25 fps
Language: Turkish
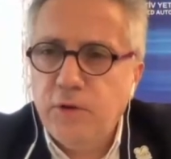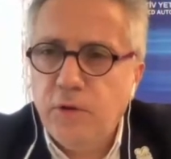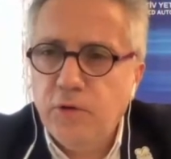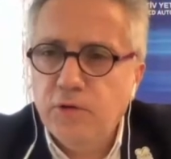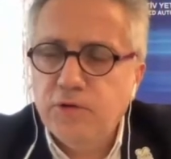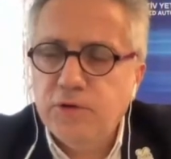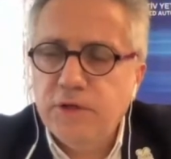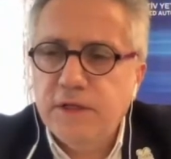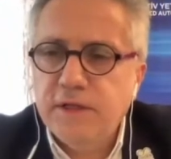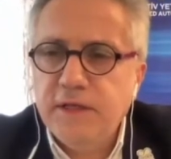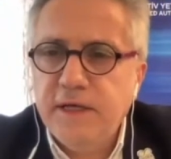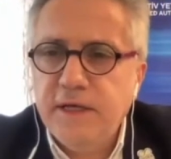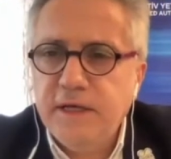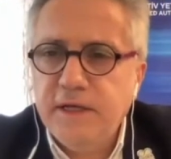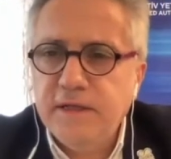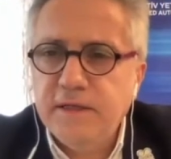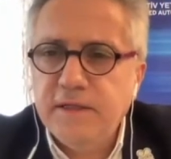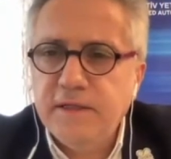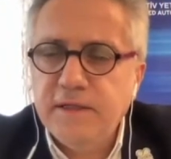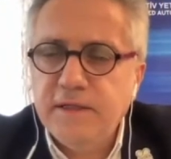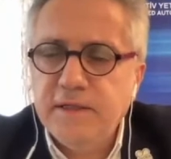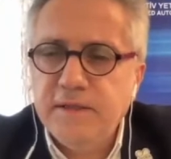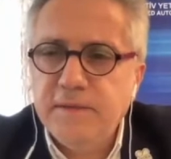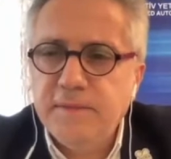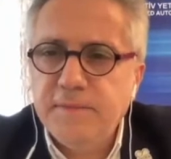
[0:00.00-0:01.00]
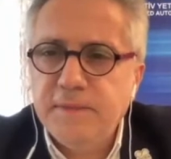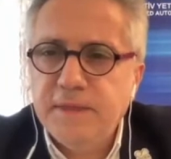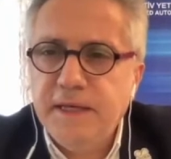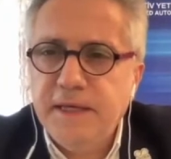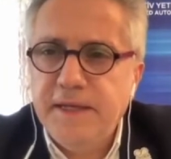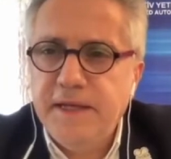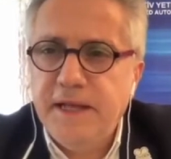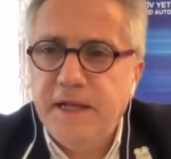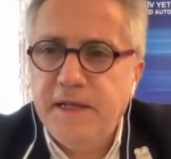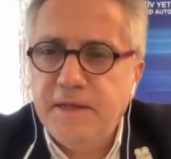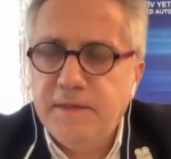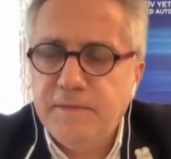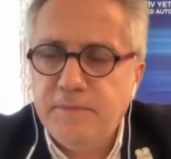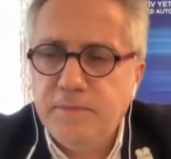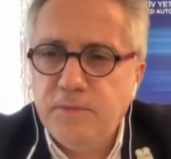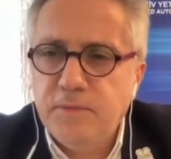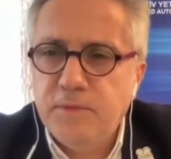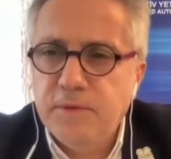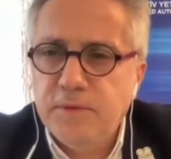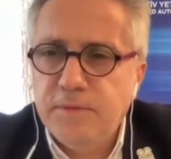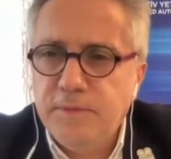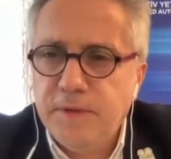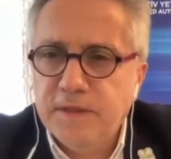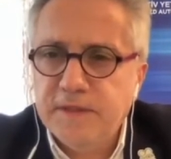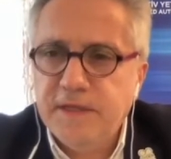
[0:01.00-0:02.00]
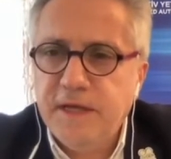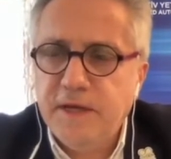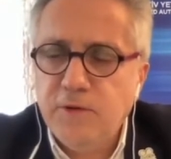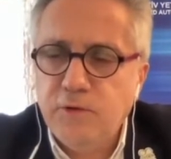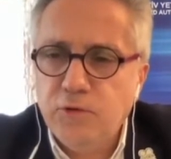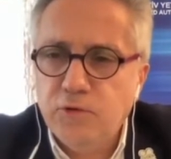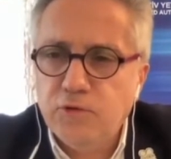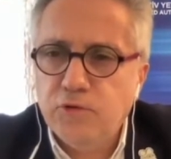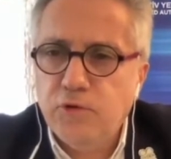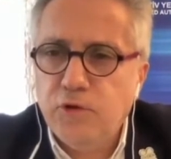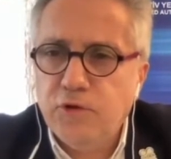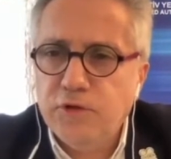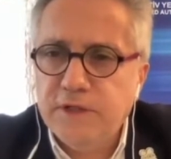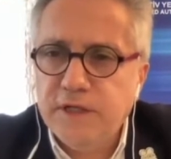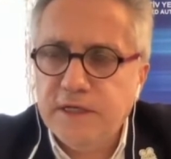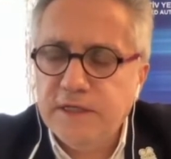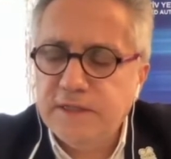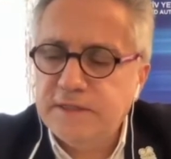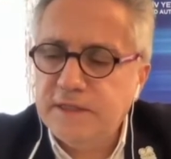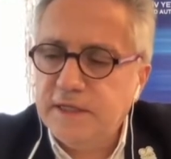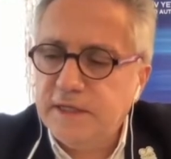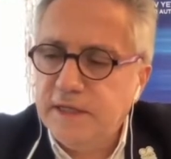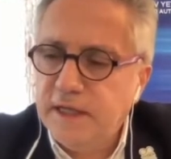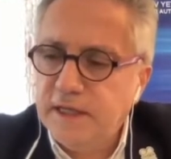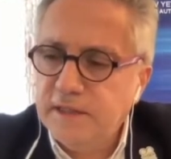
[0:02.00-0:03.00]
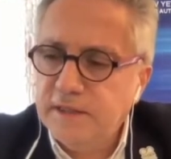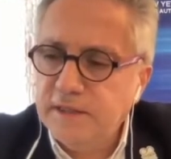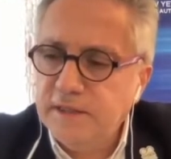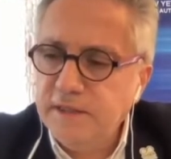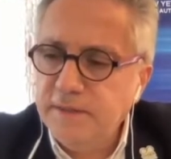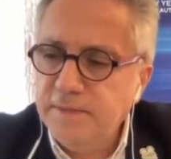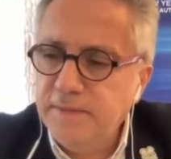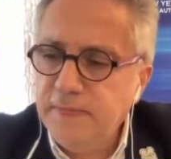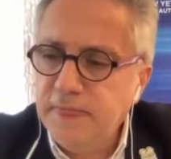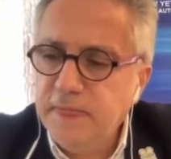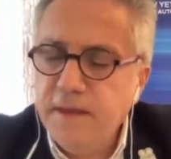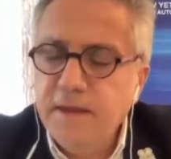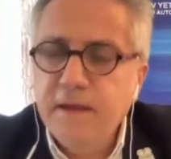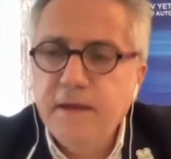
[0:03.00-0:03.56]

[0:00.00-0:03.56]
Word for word: olsa da e, genel pazar %18 zararlı.